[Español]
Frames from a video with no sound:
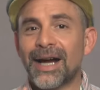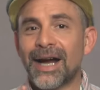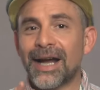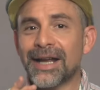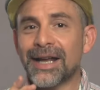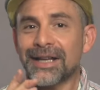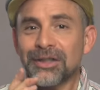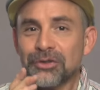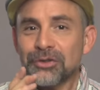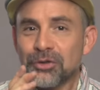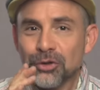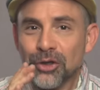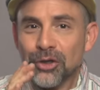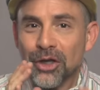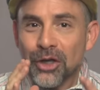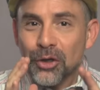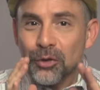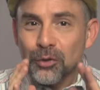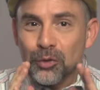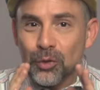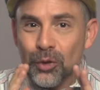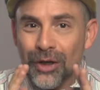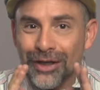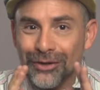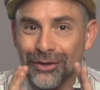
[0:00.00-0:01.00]
hay canciones que
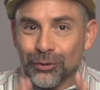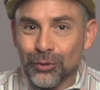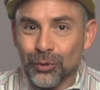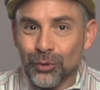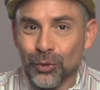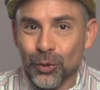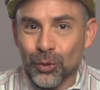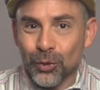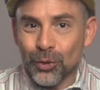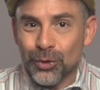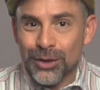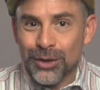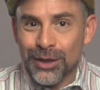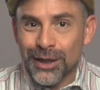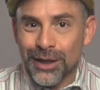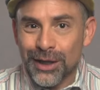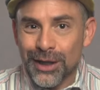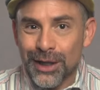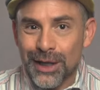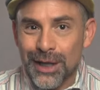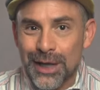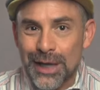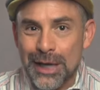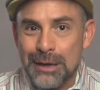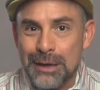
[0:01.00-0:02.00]
uno las oye
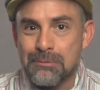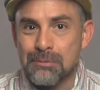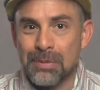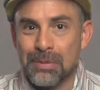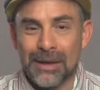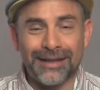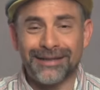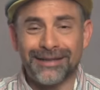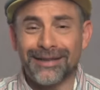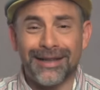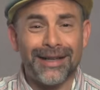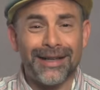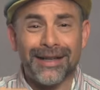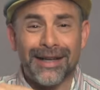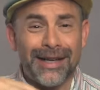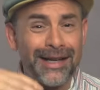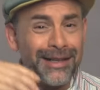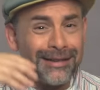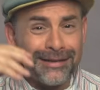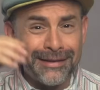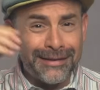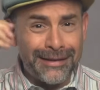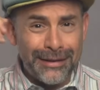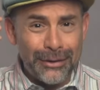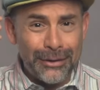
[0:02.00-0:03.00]
y pareciera que han
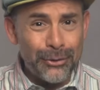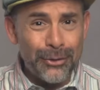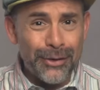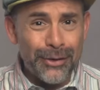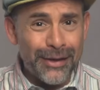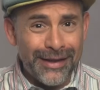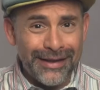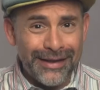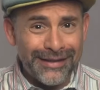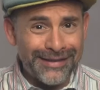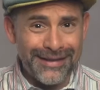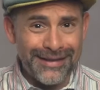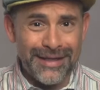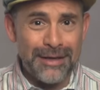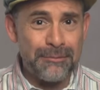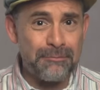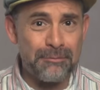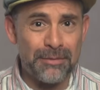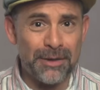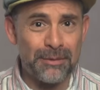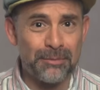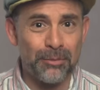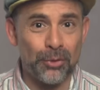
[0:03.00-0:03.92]
existido desde siempre,